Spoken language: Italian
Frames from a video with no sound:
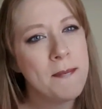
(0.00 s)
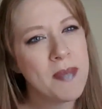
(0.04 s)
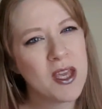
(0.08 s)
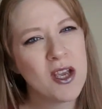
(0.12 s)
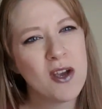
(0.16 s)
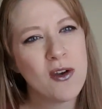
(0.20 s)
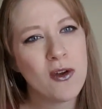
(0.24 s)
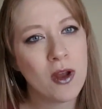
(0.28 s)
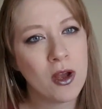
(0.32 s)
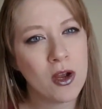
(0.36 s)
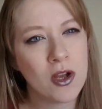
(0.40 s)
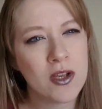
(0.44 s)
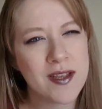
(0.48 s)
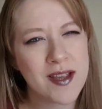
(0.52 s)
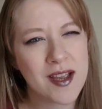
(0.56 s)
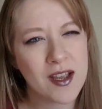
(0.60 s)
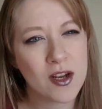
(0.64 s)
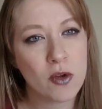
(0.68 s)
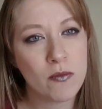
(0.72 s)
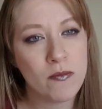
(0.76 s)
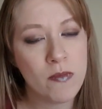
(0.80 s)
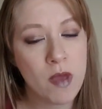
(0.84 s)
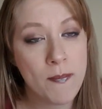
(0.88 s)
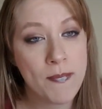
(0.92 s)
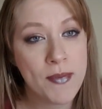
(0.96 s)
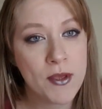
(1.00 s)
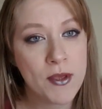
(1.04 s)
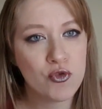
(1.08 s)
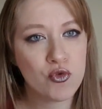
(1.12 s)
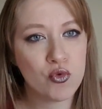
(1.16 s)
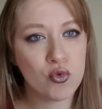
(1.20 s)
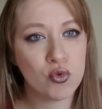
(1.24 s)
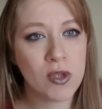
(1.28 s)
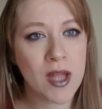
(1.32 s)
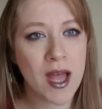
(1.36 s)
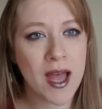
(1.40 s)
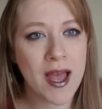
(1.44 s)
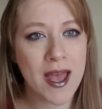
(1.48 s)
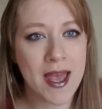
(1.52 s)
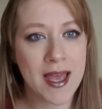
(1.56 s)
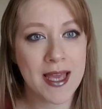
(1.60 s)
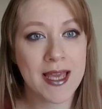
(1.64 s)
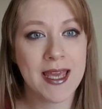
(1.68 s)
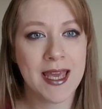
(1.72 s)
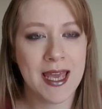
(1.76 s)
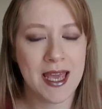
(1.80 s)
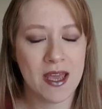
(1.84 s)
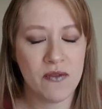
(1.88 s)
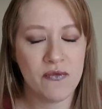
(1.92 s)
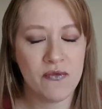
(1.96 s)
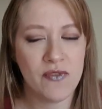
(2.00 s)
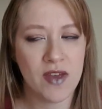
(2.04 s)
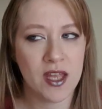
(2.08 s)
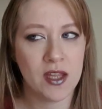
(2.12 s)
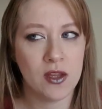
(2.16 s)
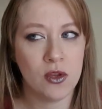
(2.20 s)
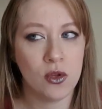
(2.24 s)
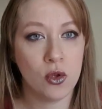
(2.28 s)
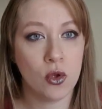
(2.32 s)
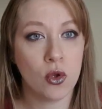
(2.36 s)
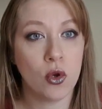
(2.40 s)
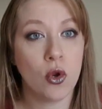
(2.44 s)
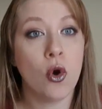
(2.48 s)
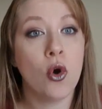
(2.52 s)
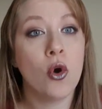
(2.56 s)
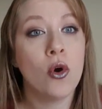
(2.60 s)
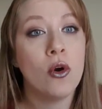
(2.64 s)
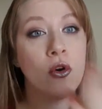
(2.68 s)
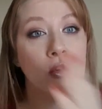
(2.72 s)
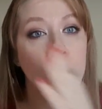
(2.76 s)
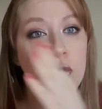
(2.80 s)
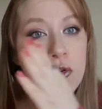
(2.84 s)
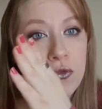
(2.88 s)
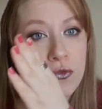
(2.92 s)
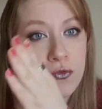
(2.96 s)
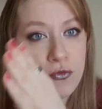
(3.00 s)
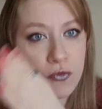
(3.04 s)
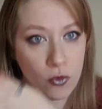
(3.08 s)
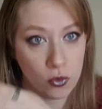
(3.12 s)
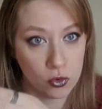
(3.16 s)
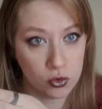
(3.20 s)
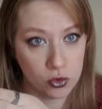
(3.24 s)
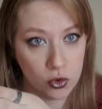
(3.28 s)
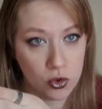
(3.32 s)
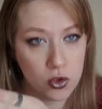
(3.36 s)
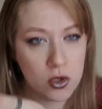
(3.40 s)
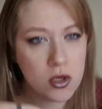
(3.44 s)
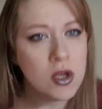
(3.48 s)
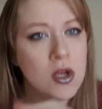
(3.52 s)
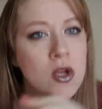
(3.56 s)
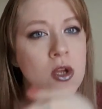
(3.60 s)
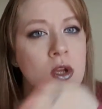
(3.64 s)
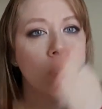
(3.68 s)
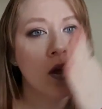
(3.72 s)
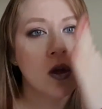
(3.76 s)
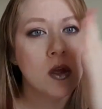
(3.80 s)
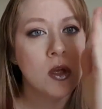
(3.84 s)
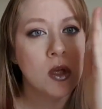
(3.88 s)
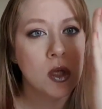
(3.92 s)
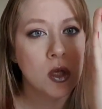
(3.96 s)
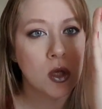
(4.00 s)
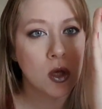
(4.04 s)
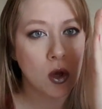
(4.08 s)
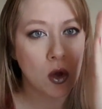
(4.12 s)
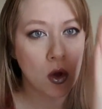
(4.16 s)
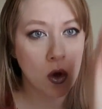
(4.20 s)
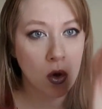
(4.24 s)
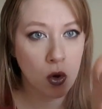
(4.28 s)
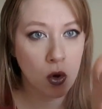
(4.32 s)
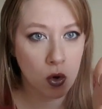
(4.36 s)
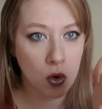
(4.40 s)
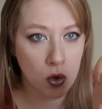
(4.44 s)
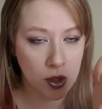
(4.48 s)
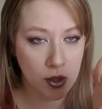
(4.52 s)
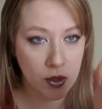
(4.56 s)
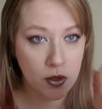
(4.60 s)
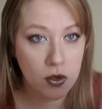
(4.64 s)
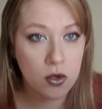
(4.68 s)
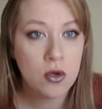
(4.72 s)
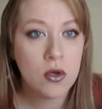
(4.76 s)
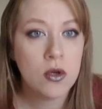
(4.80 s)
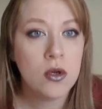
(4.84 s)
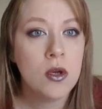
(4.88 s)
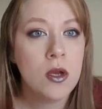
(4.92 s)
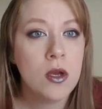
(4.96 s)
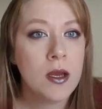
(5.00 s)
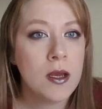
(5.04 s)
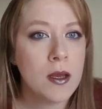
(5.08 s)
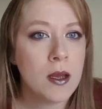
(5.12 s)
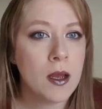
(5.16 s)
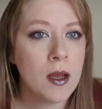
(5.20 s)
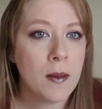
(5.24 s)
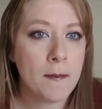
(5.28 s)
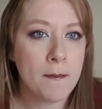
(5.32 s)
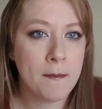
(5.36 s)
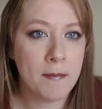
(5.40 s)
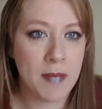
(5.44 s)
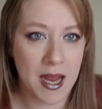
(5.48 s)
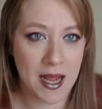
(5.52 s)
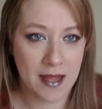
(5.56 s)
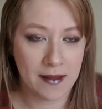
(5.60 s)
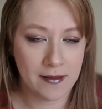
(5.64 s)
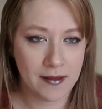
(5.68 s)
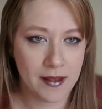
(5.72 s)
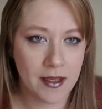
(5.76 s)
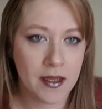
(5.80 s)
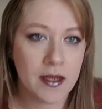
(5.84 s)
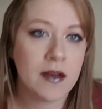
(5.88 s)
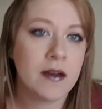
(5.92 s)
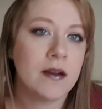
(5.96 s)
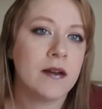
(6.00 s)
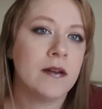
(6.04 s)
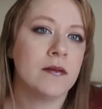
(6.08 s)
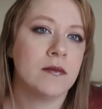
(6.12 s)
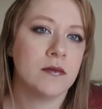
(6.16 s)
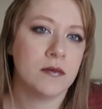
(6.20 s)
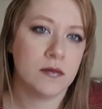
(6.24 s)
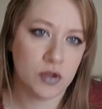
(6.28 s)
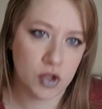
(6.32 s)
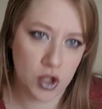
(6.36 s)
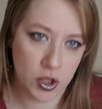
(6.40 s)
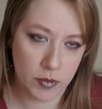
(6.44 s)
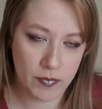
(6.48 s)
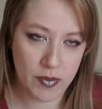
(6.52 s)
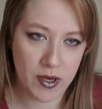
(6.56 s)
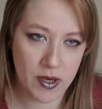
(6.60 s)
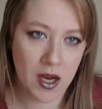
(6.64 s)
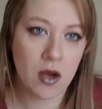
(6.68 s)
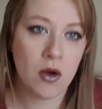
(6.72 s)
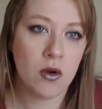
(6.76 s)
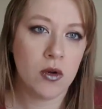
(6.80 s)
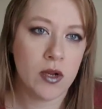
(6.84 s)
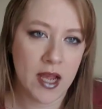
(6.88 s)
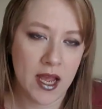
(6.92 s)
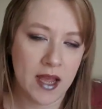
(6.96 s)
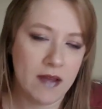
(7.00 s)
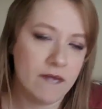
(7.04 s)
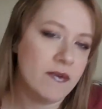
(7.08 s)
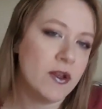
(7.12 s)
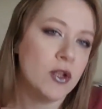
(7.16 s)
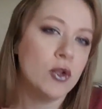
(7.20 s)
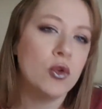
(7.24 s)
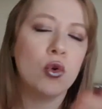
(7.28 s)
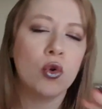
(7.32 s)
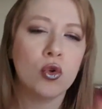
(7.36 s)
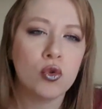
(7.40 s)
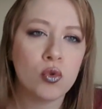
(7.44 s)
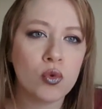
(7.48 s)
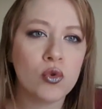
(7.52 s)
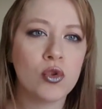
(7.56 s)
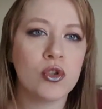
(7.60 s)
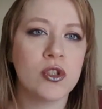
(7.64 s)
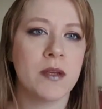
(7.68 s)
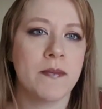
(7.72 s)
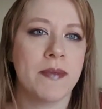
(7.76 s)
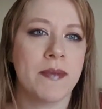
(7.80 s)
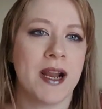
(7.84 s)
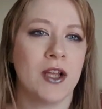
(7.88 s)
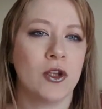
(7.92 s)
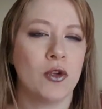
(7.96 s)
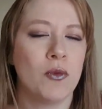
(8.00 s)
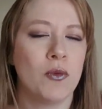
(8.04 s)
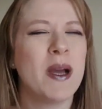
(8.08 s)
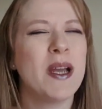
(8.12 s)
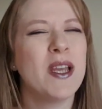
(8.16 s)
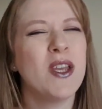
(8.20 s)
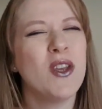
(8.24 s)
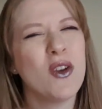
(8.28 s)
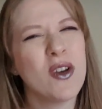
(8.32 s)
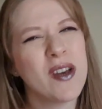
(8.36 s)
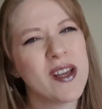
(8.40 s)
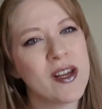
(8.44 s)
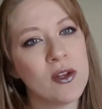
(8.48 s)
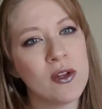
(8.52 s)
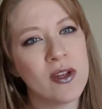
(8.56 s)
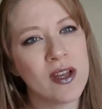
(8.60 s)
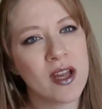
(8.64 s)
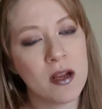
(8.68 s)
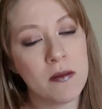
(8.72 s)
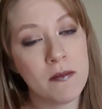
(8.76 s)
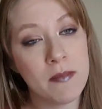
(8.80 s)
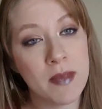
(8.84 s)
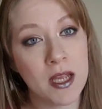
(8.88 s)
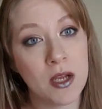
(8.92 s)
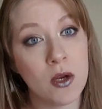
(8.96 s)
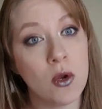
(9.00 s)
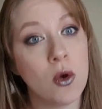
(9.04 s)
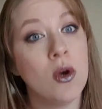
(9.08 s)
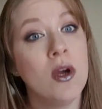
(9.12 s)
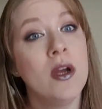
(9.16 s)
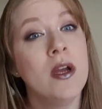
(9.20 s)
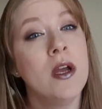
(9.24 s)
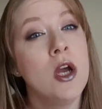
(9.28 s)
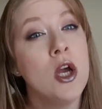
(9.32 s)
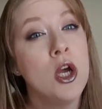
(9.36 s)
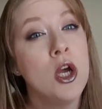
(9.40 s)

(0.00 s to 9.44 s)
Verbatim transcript: piccola cosa che non mi è piaciuta è che vendono fondo olio blender cipria, ok, vendono tutto separato, ma io credo che almeno